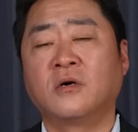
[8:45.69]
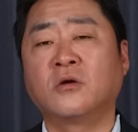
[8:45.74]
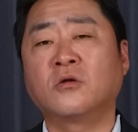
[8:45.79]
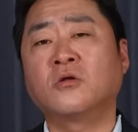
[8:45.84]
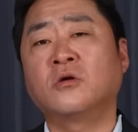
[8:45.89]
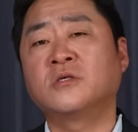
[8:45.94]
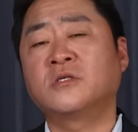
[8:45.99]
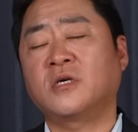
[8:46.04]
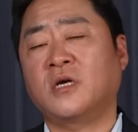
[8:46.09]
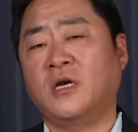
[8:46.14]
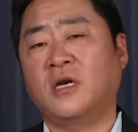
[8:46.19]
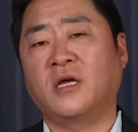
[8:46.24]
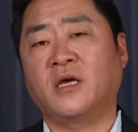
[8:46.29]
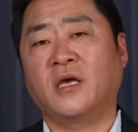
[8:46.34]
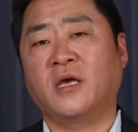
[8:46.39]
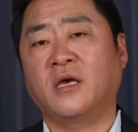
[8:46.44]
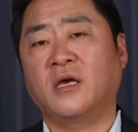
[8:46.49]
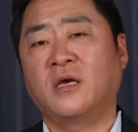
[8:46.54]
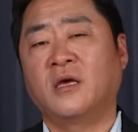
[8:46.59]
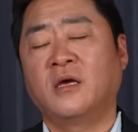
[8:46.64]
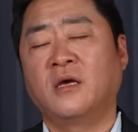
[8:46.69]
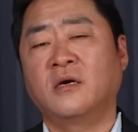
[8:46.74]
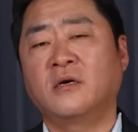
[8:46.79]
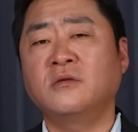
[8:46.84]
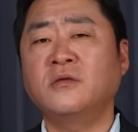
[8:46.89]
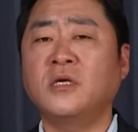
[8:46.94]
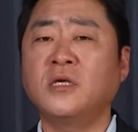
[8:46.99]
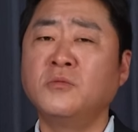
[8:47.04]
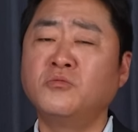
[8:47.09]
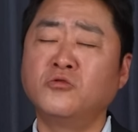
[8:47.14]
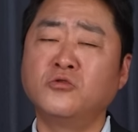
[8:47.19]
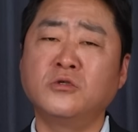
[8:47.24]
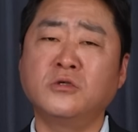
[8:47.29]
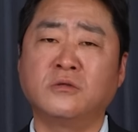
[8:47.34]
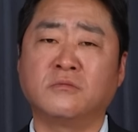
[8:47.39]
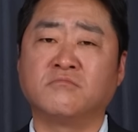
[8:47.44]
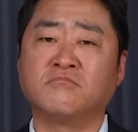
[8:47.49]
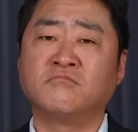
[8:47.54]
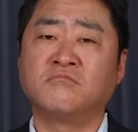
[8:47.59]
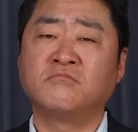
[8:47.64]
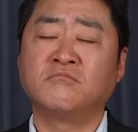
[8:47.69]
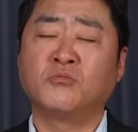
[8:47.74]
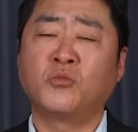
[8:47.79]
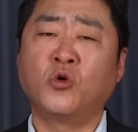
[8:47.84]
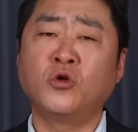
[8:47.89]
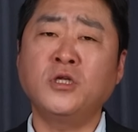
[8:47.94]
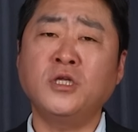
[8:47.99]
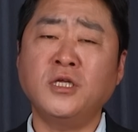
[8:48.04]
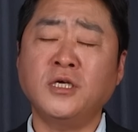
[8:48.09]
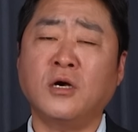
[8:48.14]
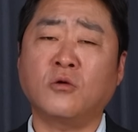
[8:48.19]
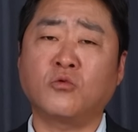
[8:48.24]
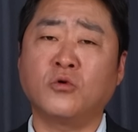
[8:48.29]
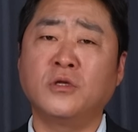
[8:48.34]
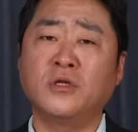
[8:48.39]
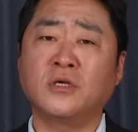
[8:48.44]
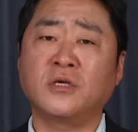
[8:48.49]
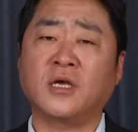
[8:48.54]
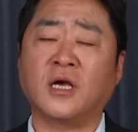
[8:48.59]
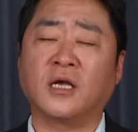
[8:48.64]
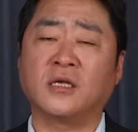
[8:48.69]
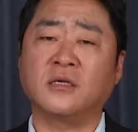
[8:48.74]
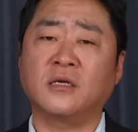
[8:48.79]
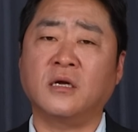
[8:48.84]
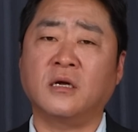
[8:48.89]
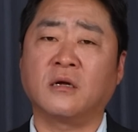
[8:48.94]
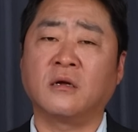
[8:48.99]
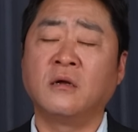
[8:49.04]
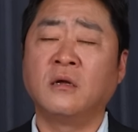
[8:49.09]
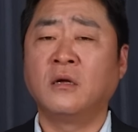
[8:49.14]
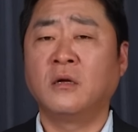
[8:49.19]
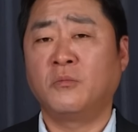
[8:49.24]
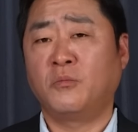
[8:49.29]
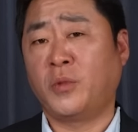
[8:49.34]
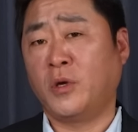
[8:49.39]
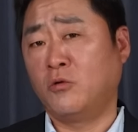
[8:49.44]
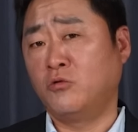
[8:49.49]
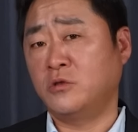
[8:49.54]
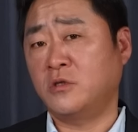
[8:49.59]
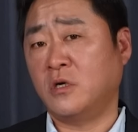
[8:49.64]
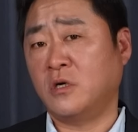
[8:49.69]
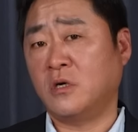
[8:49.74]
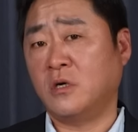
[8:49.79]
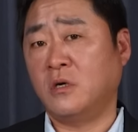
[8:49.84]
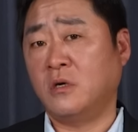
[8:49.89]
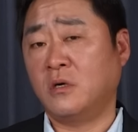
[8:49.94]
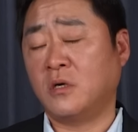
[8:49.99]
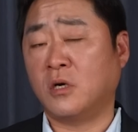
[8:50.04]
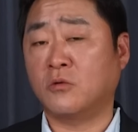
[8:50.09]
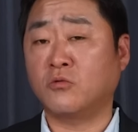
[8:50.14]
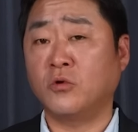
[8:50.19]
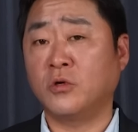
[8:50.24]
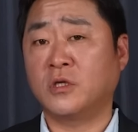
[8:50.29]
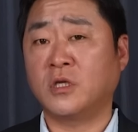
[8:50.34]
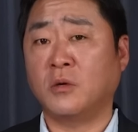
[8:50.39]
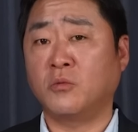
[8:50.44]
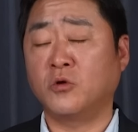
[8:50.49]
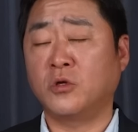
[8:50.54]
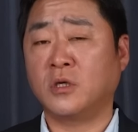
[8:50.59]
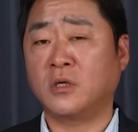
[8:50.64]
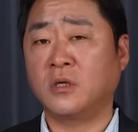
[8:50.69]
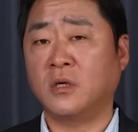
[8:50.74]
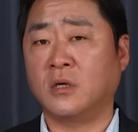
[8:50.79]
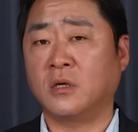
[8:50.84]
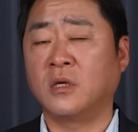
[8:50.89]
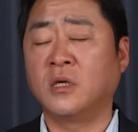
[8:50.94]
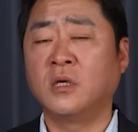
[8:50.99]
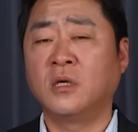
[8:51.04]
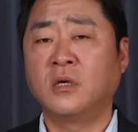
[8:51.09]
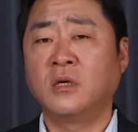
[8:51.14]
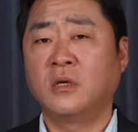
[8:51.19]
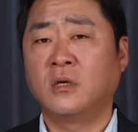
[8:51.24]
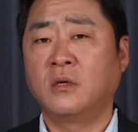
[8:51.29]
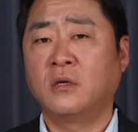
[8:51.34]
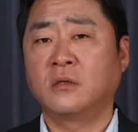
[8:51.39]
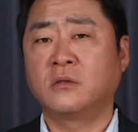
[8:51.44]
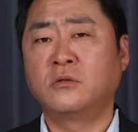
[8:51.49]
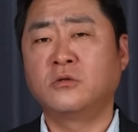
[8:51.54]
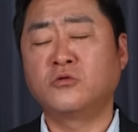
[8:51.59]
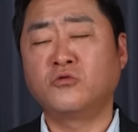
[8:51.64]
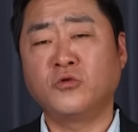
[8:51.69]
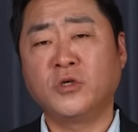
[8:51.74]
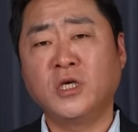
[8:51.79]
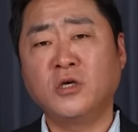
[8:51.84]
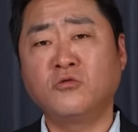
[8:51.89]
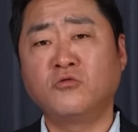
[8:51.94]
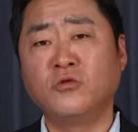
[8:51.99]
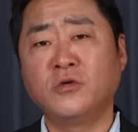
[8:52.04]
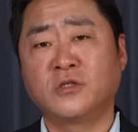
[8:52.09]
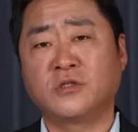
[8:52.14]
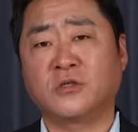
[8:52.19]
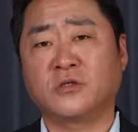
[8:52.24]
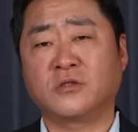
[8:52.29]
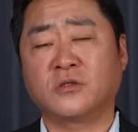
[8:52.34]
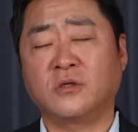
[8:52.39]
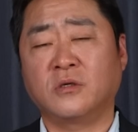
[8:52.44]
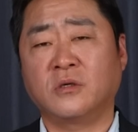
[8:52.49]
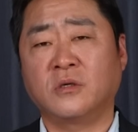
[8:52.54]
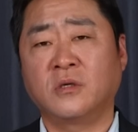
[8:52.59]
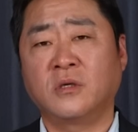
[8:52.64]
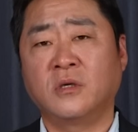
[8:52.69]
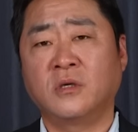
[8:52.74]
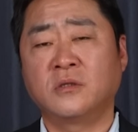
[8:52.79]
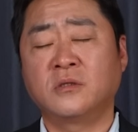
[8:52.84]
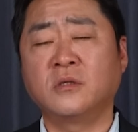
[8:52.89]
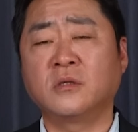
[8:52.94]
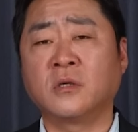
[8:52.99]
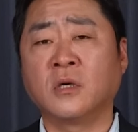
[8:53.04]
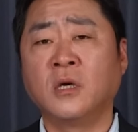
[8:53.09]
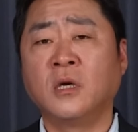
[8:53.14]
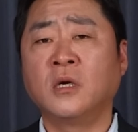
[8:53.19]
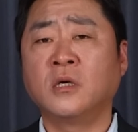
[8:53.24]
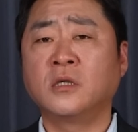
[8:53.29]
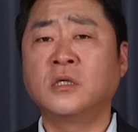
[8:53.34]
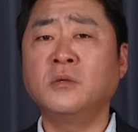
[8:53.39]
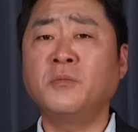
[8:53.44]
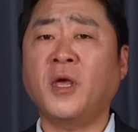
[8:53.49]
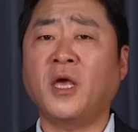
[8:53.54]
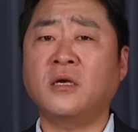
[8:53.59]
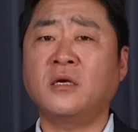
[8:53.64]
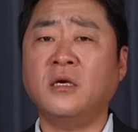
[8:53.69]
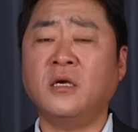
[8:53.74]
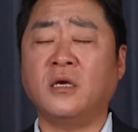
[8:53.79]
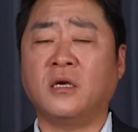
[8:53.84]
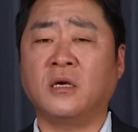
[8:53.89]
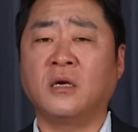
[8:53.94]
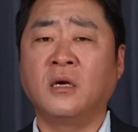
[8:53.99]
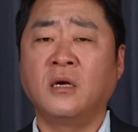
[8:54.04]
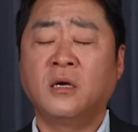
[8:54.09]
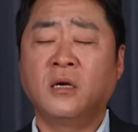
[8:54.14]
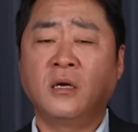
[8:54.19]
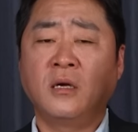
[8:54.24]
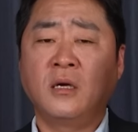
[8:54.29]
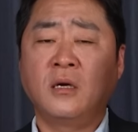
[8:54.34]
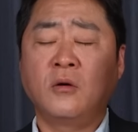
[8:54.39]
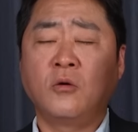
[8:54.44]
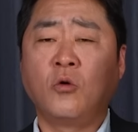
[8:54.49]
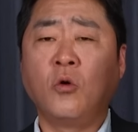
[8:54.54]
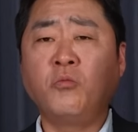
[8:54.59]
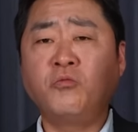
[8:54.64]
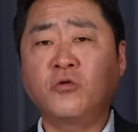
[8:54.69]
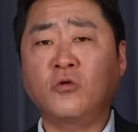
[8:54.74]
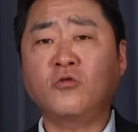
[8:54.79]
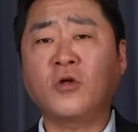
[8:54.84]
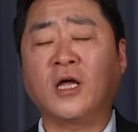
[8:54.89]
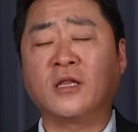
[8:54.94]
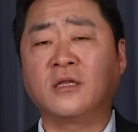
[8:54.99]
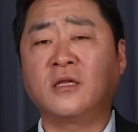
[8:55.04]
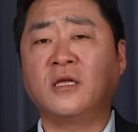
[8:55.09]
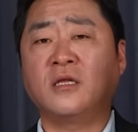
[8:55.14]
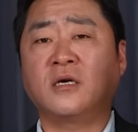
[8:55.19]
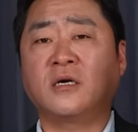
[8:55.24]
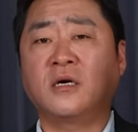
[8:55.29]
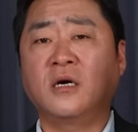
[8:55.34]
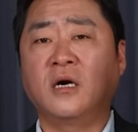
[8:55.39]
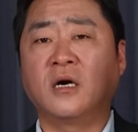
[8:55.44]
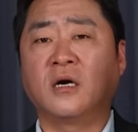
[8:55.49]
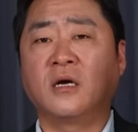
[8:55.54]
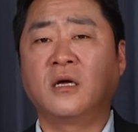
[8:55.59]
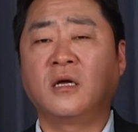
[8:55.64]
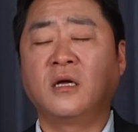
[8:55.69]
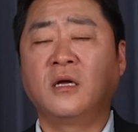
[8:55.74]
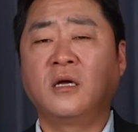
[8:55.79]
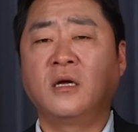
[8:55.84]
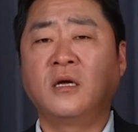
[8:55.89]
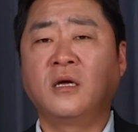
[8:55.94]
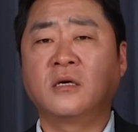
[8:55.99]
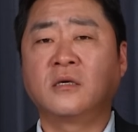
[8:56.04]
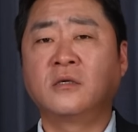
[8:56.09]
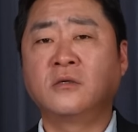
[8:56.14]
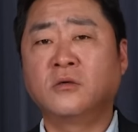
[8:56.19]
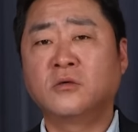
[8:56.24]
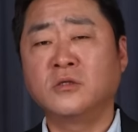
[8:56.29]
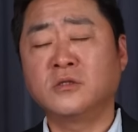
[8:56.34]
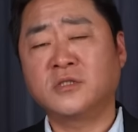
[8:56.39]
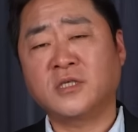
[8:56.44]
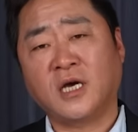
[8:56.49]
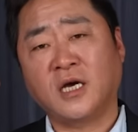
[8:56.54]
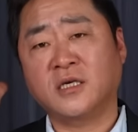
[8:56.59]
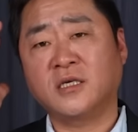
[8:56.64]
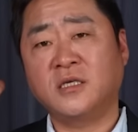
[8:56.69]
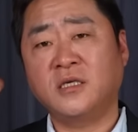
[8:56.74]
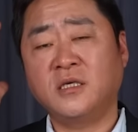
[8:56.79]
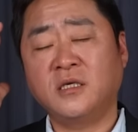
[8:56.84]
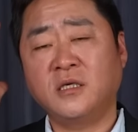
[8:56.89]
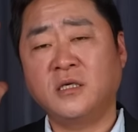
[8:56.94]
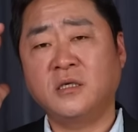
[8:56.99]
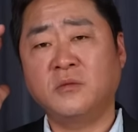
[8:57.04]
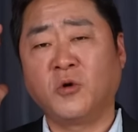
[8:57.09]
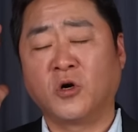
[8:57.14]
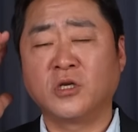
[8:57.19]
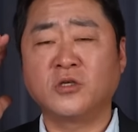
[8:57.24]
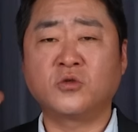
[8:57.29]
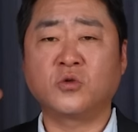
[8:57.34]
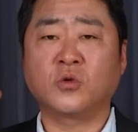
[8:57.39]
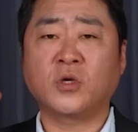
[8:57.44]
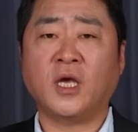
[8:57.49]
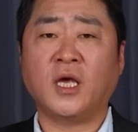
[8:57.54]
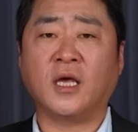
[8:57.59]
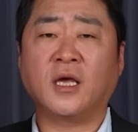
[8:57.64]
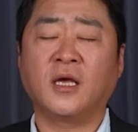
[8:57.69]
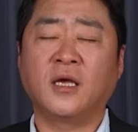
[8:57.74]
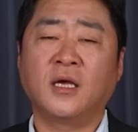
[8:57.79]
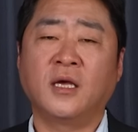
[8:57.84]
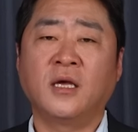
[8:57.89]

그러던 찰나에 근데 이분은 본인이 갖고 있는 게 아니라 배우자가 갖고 있다 보니까 그것도 잊고 있었어요. 즉 금액이 오 퍼센트도 안 되니까 그거는 자기 머릿속에